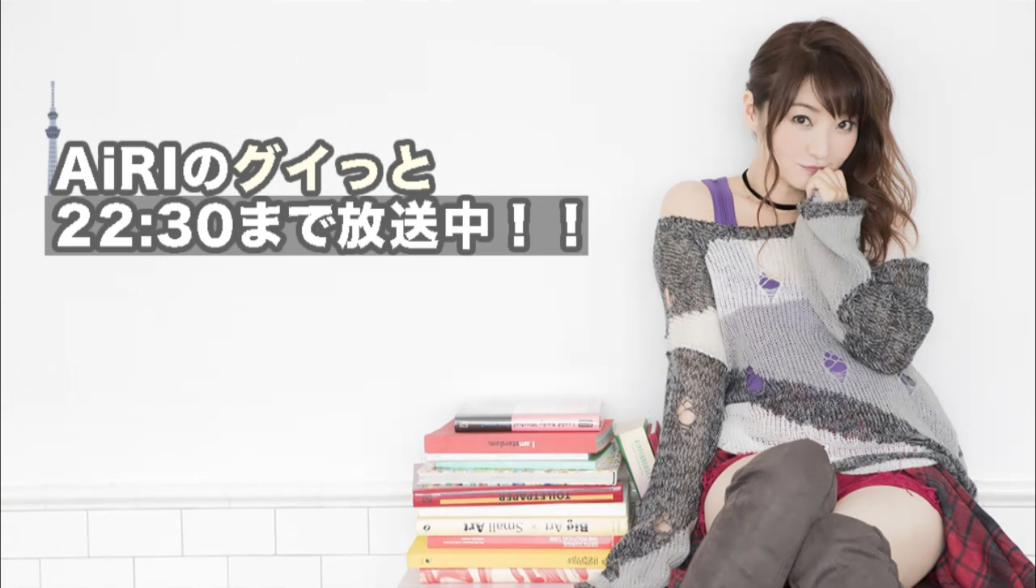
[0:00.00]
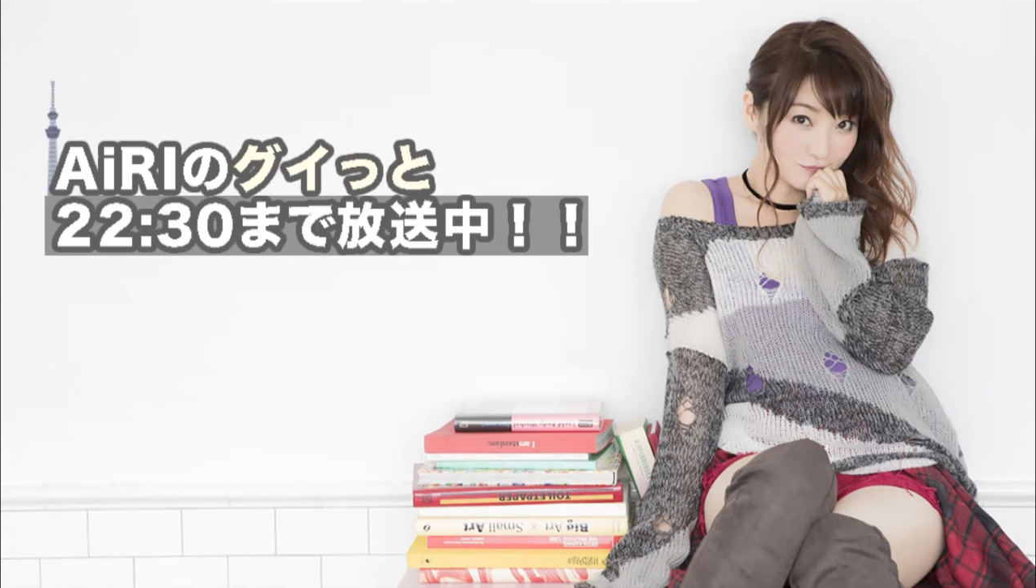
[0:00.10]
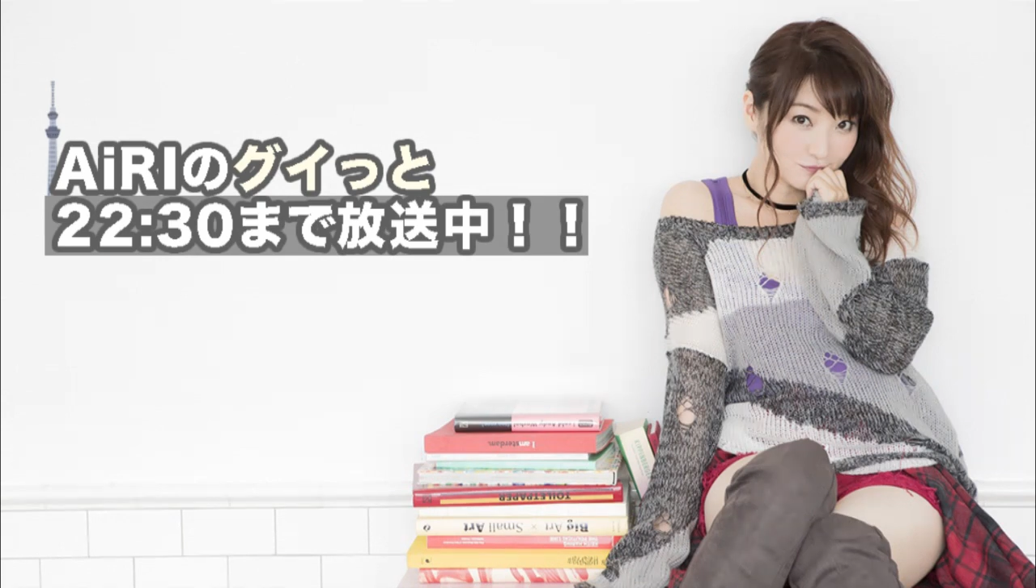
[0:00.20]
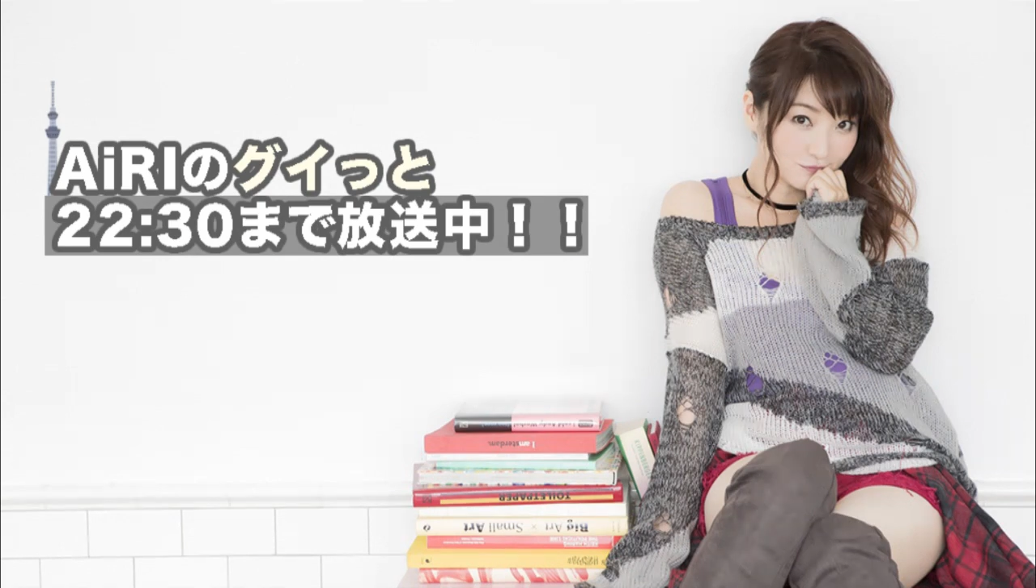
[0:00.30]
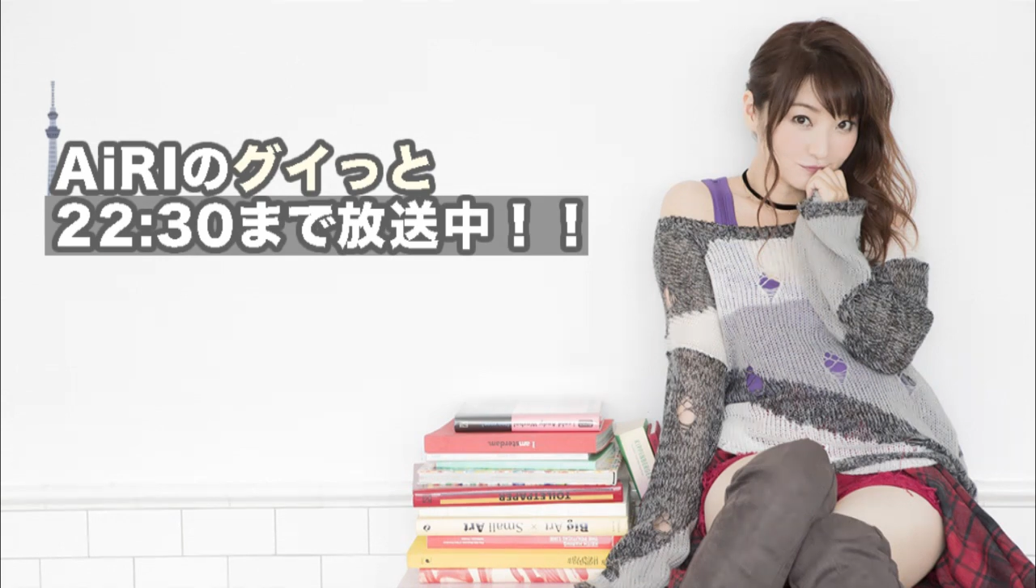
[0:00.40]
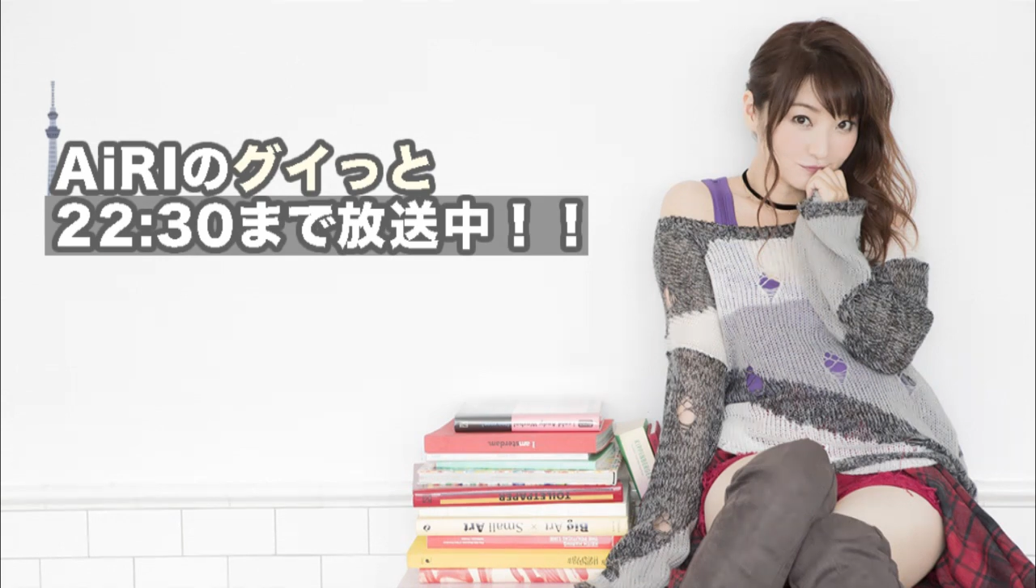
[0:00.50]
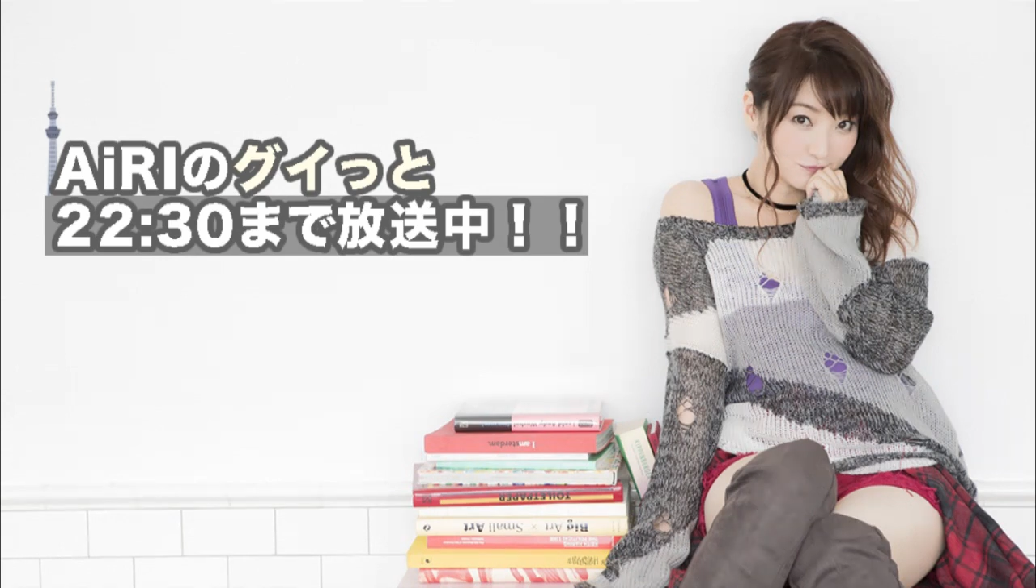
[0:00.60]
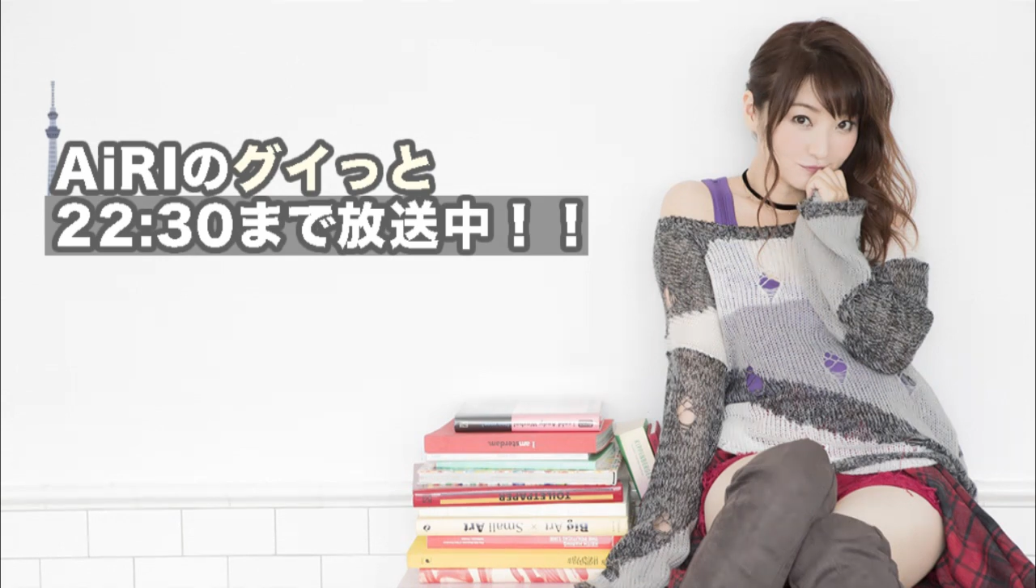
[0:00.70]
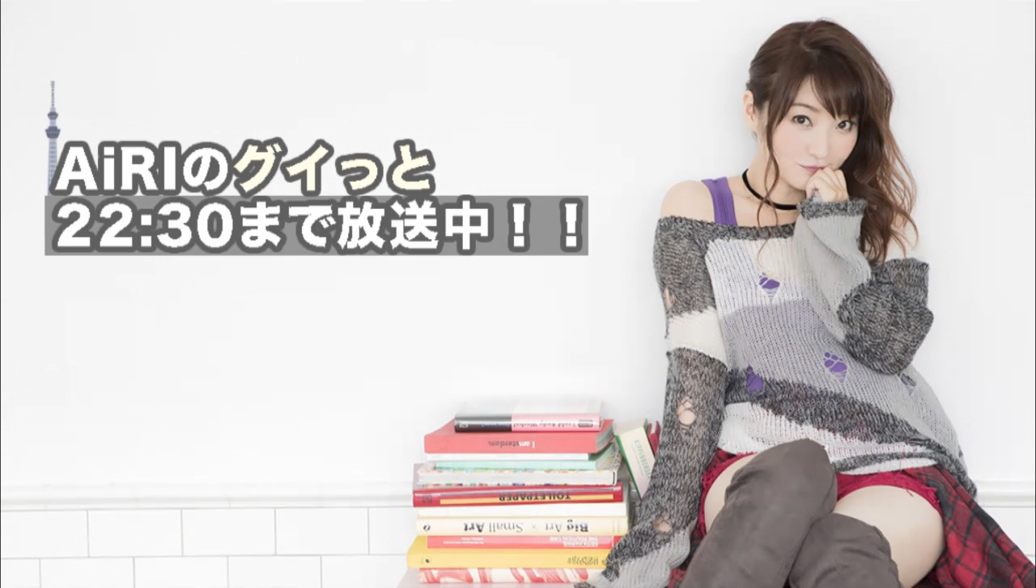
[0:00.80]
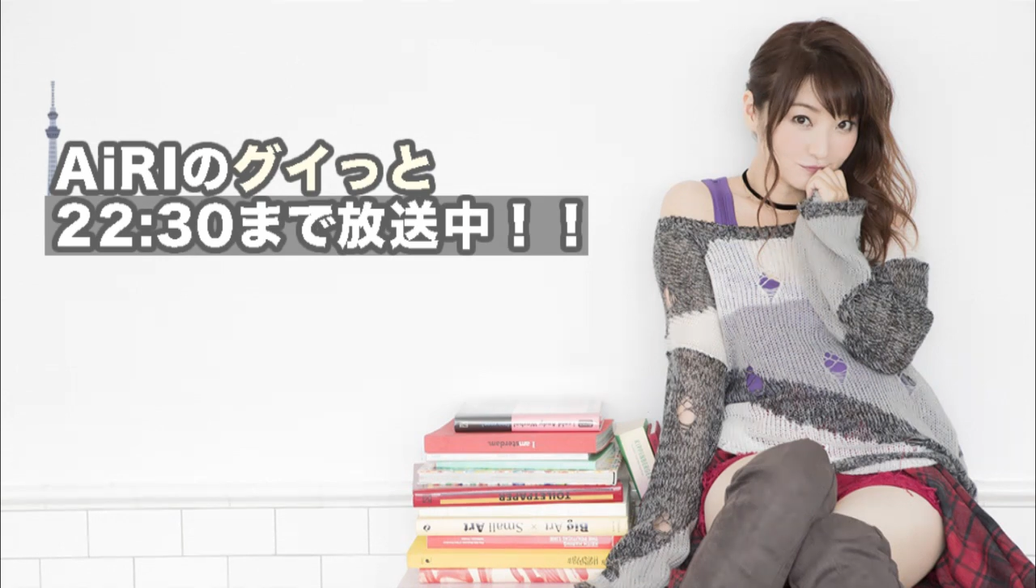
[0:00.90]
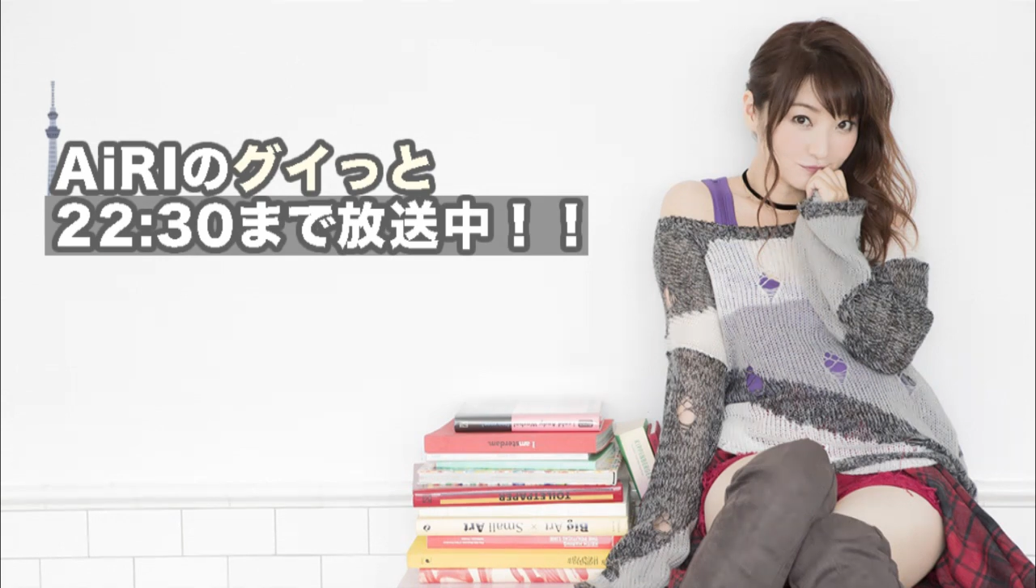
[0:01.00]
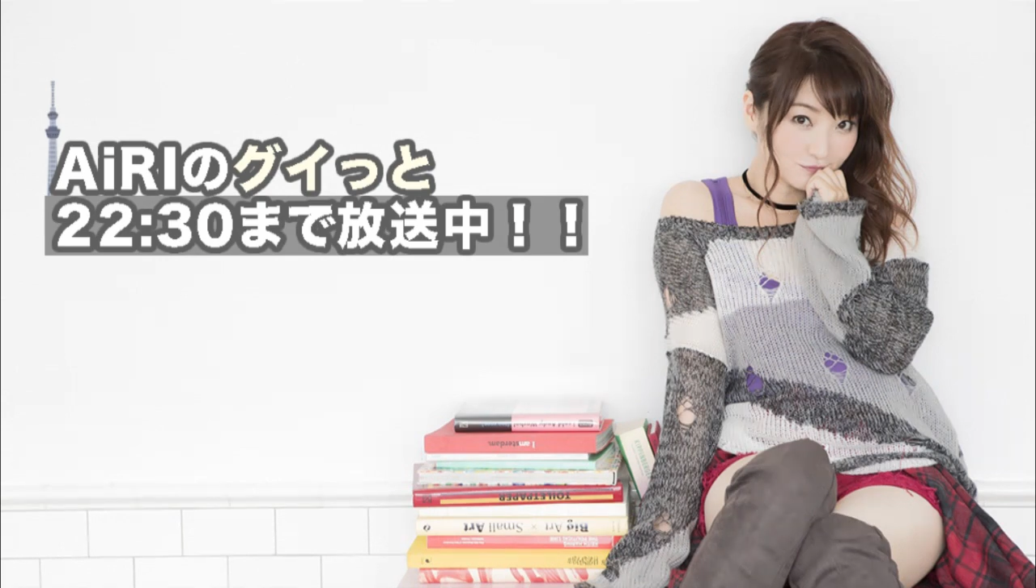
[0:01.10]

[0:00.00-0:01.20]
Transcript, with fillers: まああのなんていうんですか